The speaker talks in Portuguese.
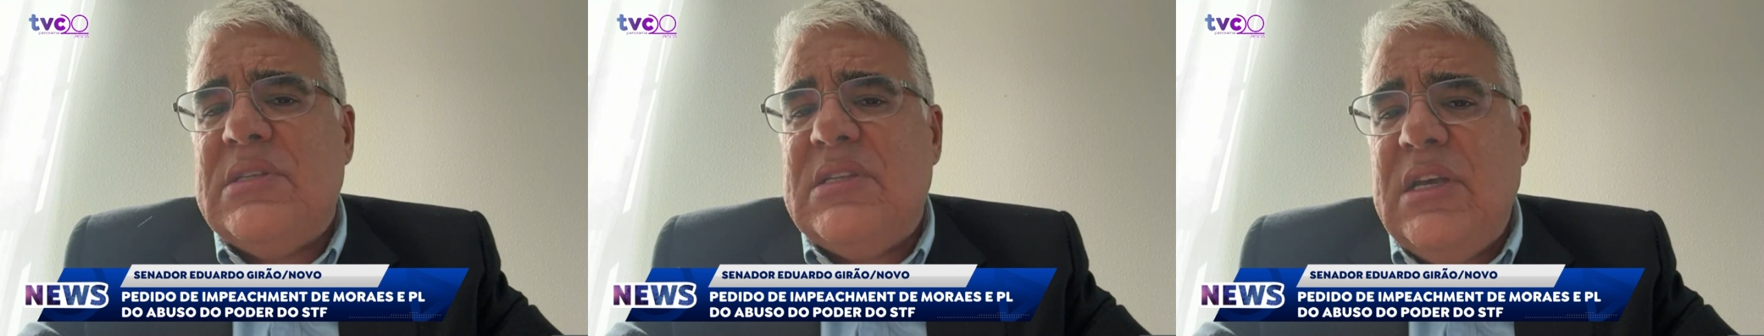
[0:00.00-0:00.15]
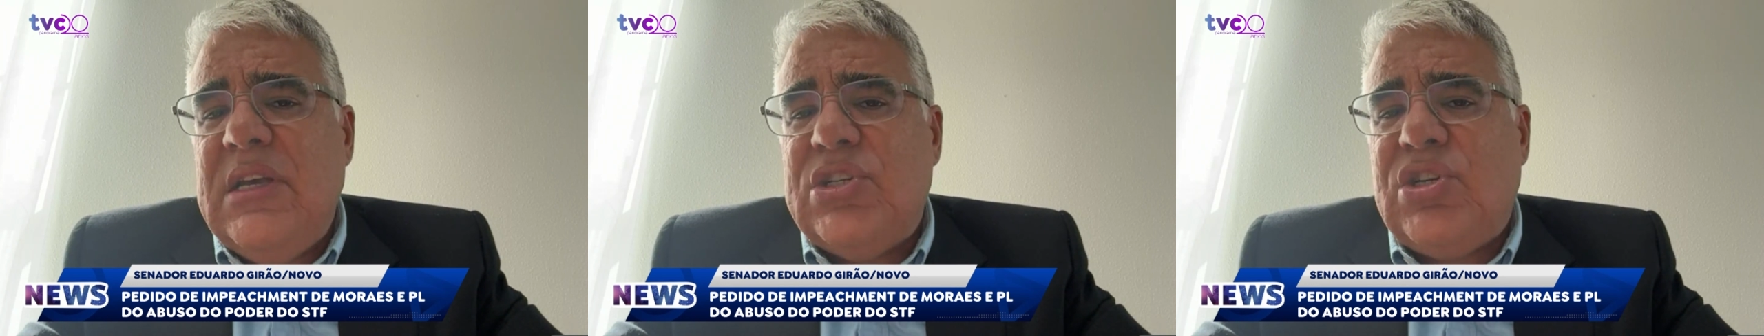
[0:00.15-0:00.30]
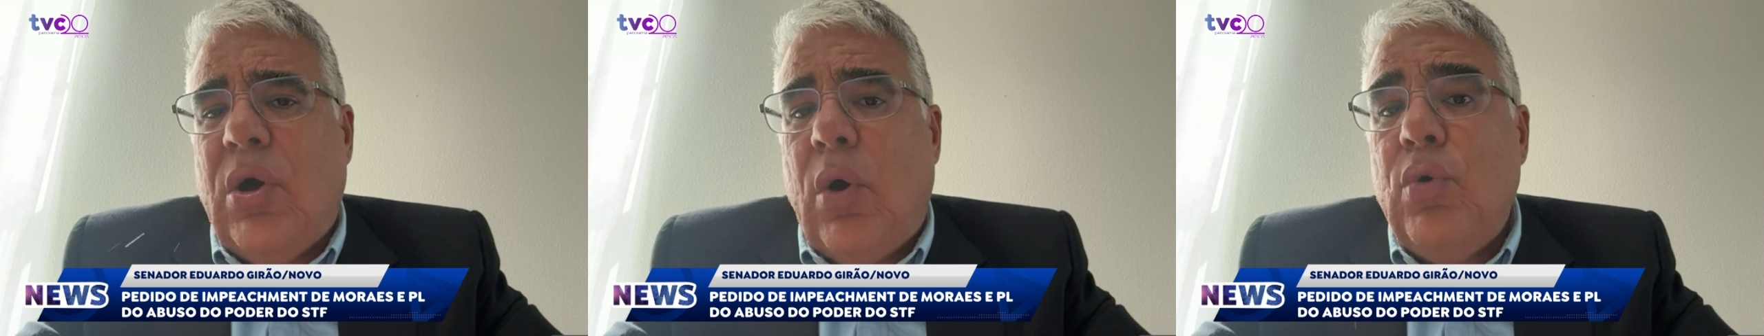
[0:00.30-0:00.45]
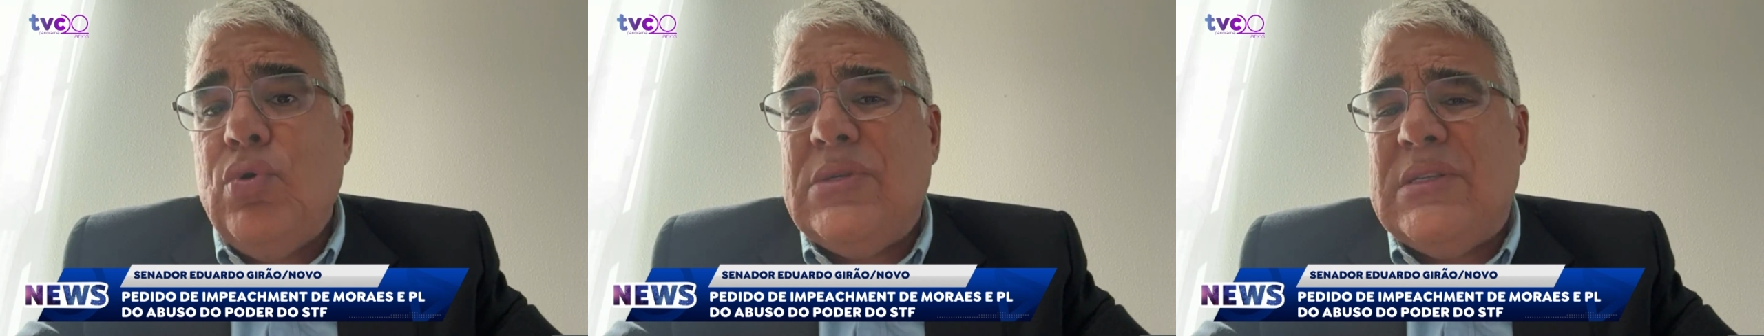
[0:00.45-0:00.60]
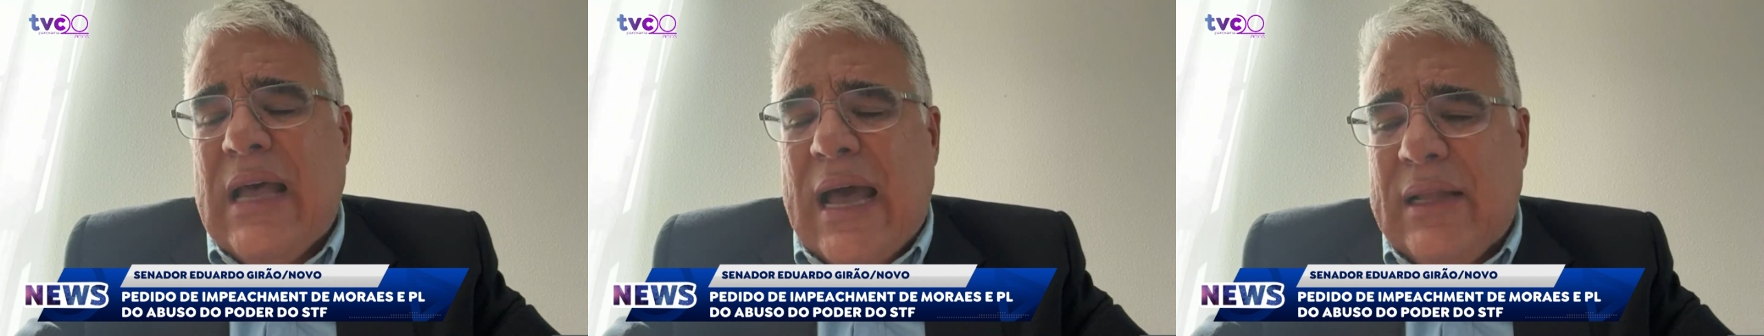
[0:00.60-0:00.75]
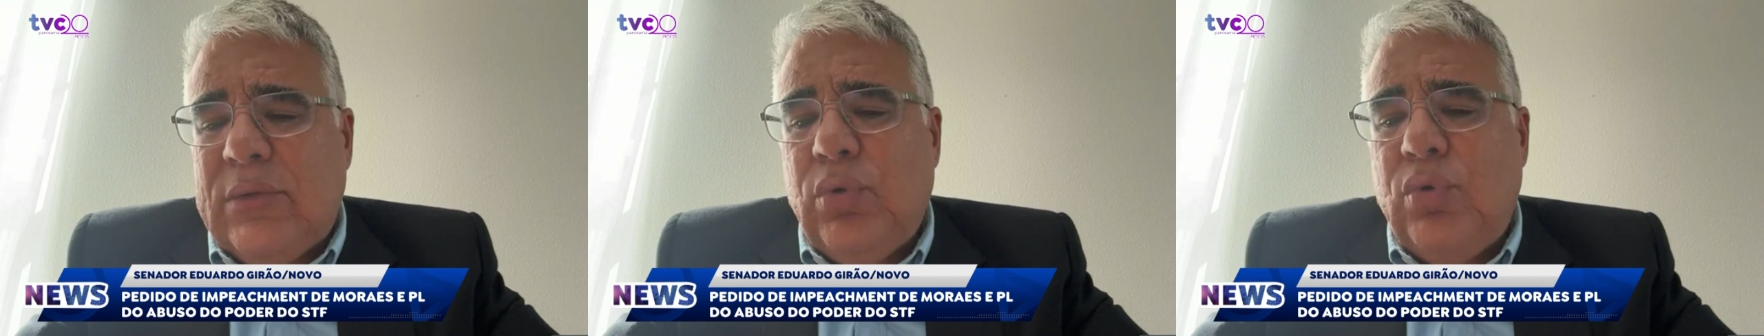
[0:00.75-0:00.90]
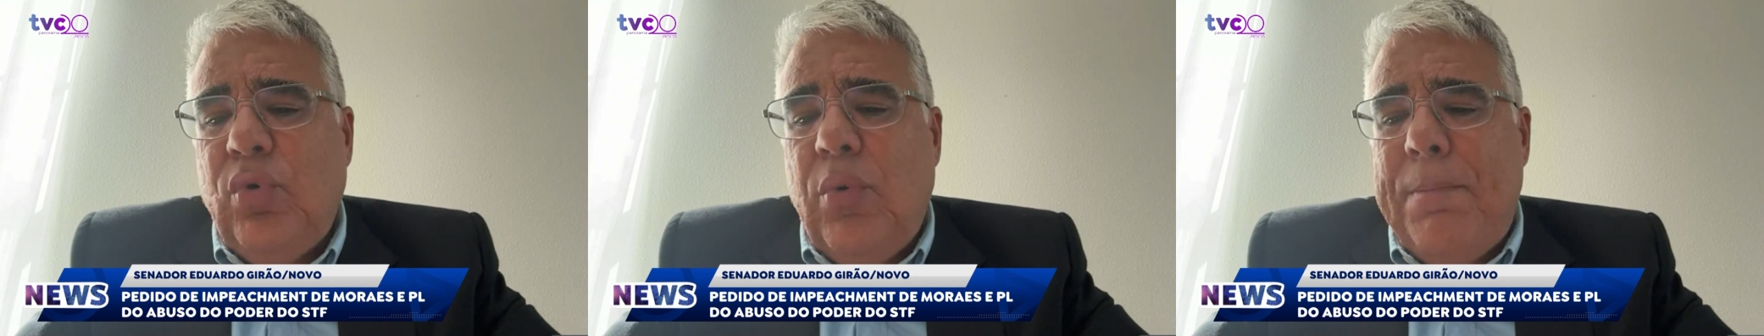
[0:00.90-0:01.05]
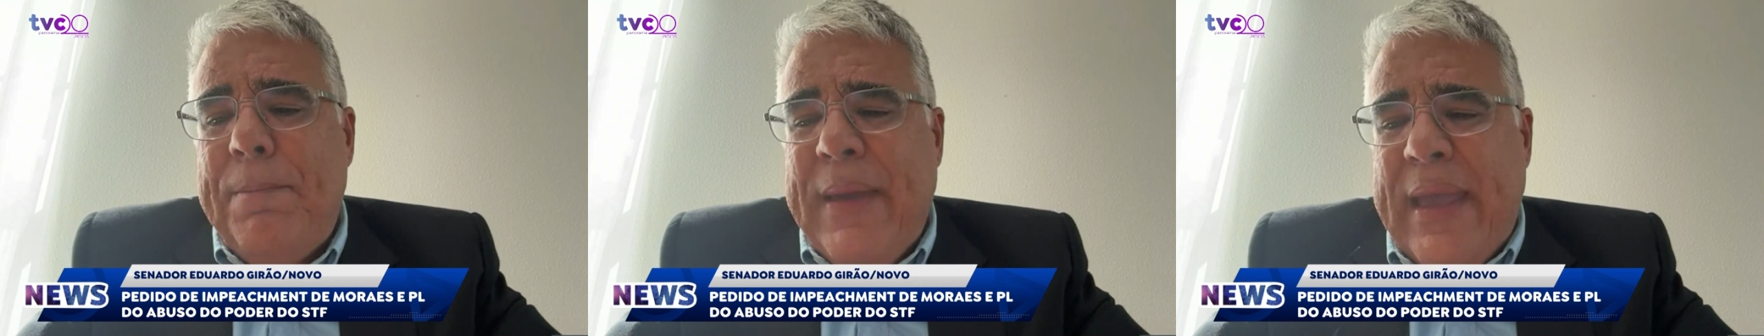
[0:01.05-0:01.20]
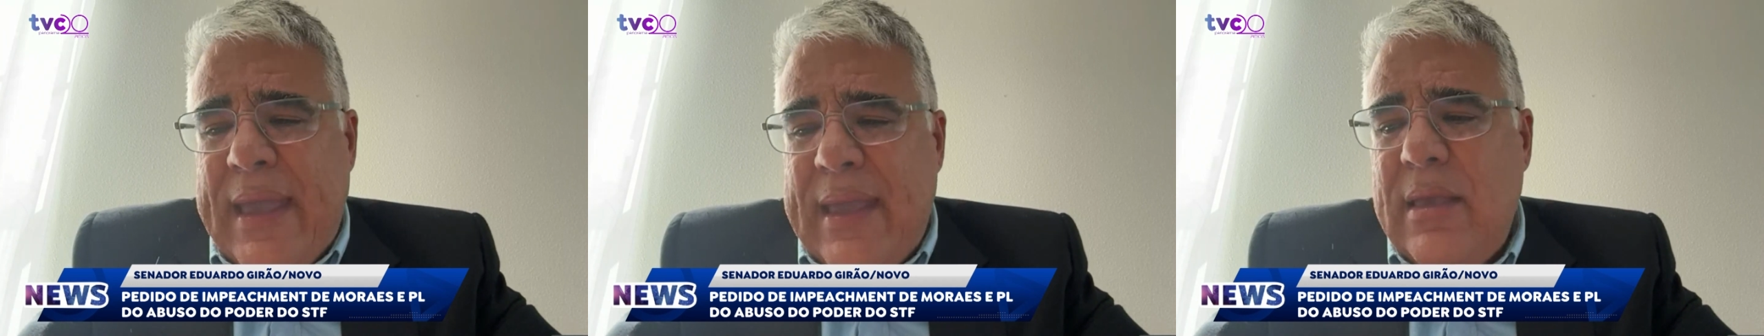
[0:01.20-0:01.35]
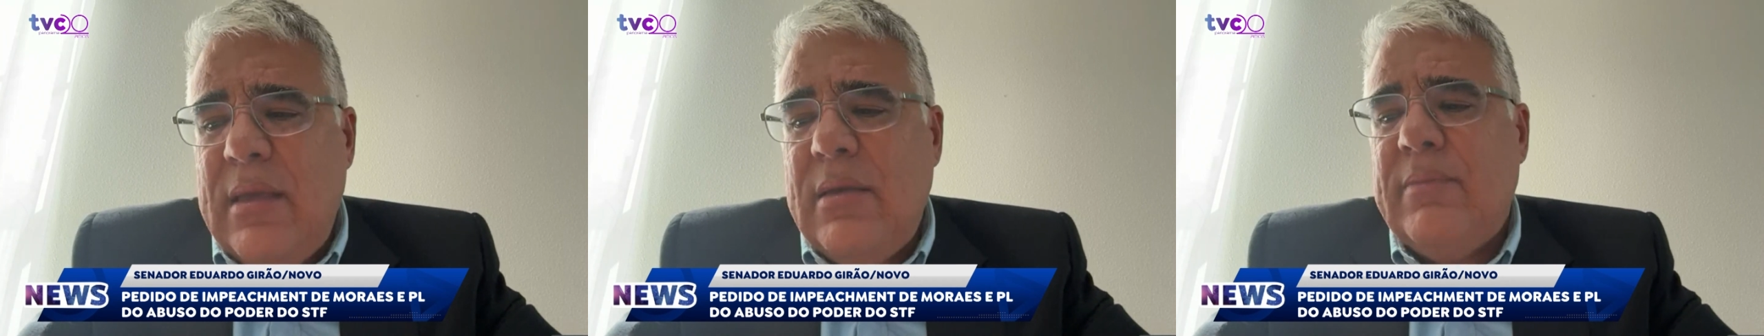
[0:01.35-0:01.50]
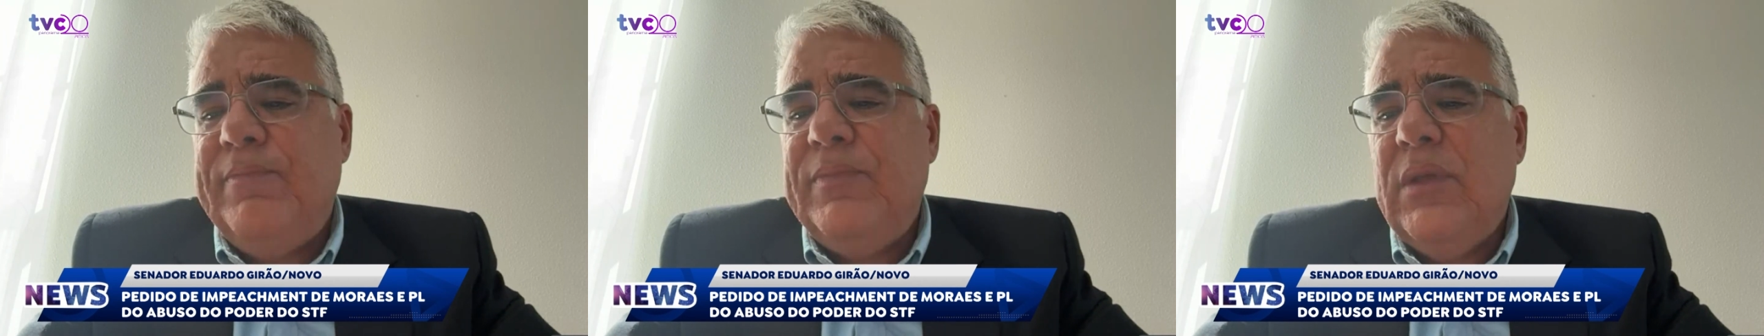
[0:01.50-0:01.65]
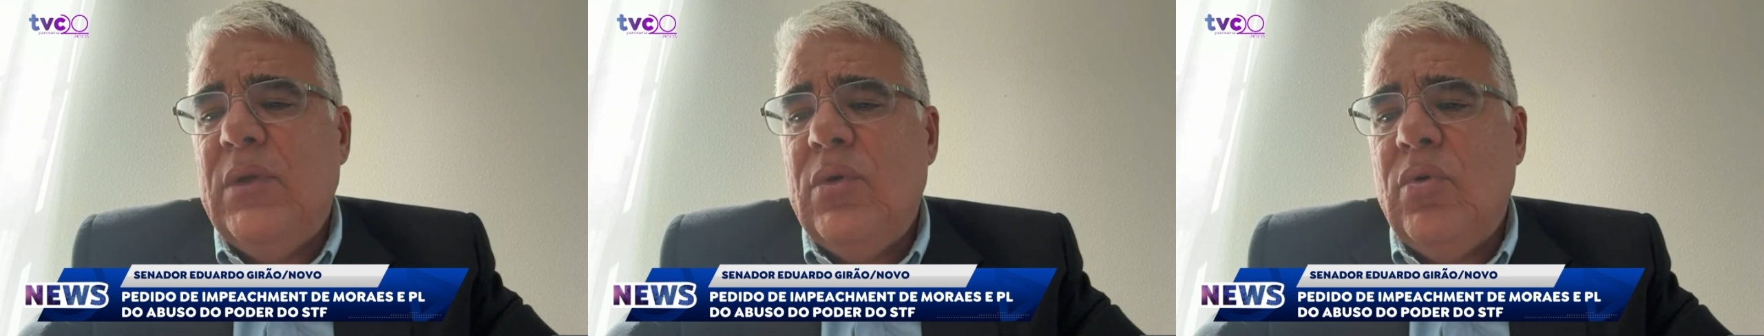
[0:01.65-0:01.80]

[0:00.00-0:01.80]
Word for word: seja ousado no bem,